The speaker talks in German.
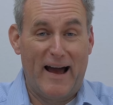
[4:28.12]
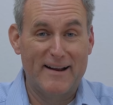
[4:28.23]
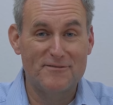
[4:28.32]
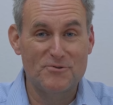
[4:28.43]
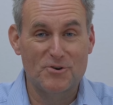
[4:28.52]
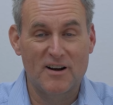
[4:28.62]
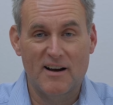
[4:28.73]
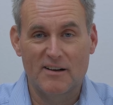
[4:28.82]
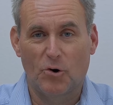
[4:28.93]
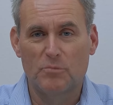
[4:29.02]
einführen
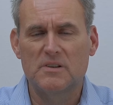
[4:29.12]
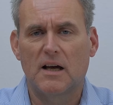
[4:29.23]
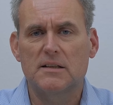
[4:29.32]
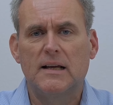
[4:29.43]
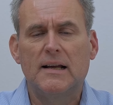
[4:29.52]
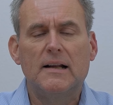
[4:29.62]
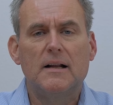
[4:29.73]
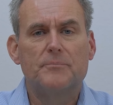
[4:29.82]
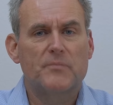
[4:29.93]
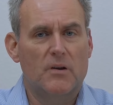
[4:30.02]
kann, um dann
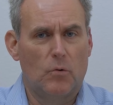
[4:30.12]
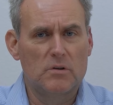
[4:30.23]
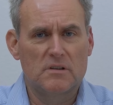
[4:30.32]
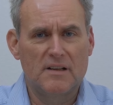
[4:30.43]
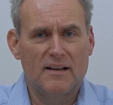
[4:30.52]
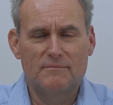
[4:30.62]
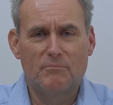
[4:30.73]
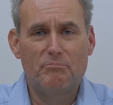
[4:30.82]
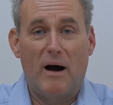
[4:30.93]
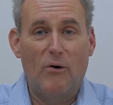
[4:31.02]
ohne
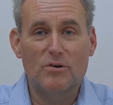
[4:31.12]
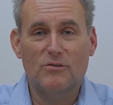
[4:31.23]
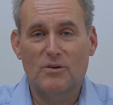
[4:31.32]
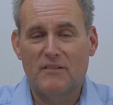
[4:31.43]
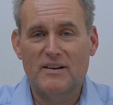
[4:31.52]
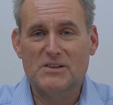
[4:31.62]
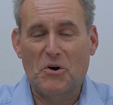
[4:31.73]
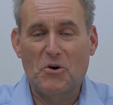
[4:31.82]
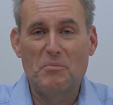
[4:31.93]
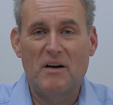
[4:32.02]
den Bauch oder was
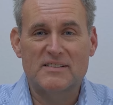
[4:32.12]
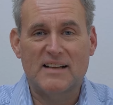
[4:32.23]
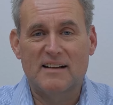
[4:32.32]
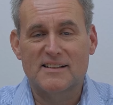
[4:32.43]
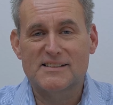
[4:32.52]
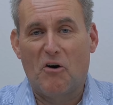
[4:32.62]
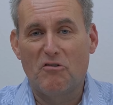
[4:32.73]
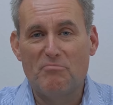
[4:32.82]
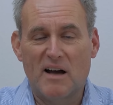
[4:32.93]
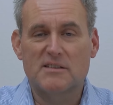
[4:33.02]
auch immer was anderes
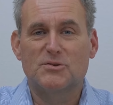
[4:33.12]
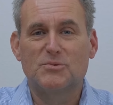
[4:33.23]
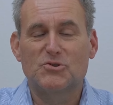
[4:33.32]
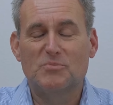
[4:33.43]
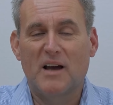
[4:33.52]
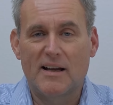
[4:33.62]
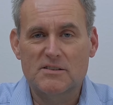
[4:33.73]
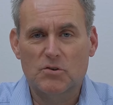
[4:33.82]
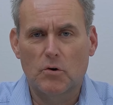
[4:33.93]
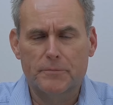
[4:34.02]
aufmachen zu müssen, um da
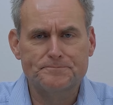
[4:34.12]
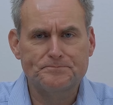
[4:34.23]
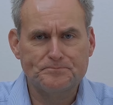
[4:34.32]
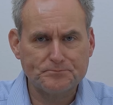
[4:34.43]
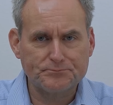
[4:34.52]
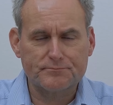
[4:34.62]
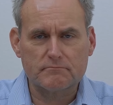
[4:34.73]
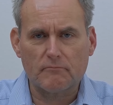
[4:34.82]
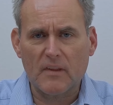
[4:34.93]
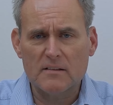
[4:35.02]
reinzugucken,
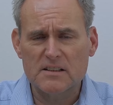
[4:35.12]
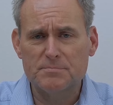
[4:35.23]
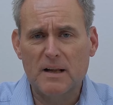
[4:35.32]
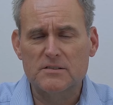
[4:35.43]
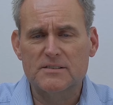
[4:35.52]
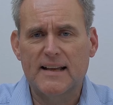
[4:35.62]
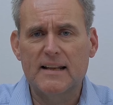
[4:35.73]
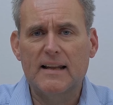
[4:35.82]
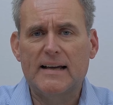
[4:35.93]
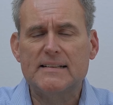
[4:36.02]
dass man also sehr
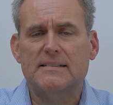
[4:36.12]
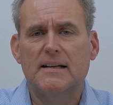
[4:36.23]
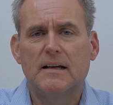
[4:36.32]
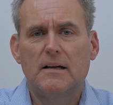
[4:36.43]
leicht